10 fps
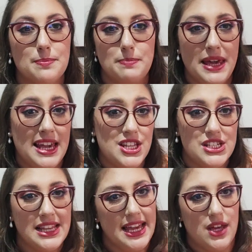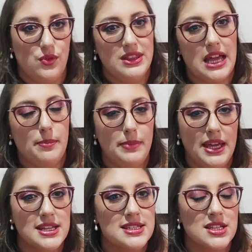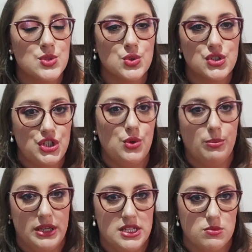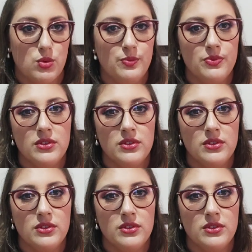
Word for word: bem de leve, tá? Bem, assim, sutil mesmo.